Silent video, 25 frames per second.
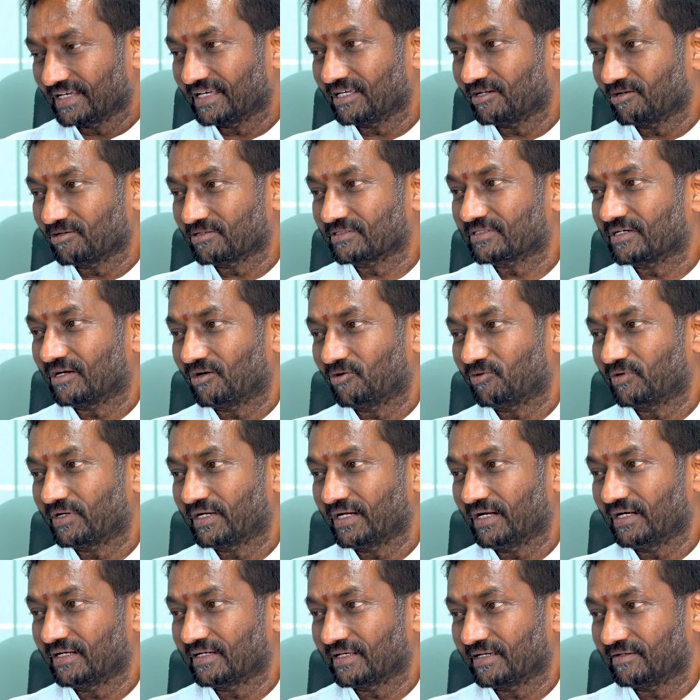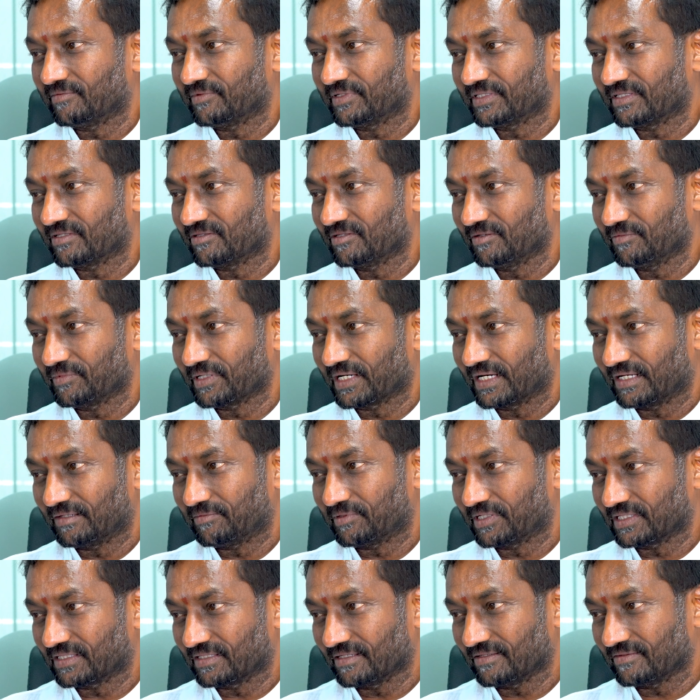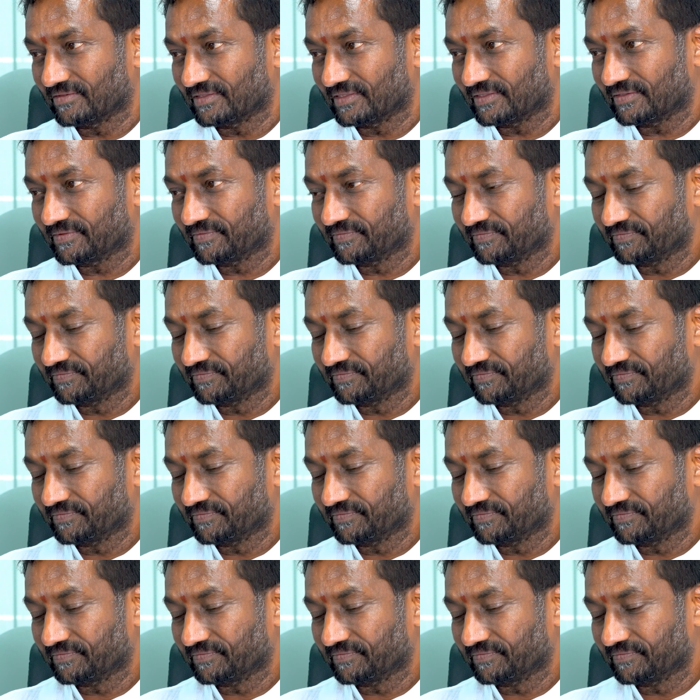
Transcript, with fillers: ఈరోజు గ్రౌండ్ రియాలిటీ ఏమవుతుందో మీకు కనబడతా ఉంది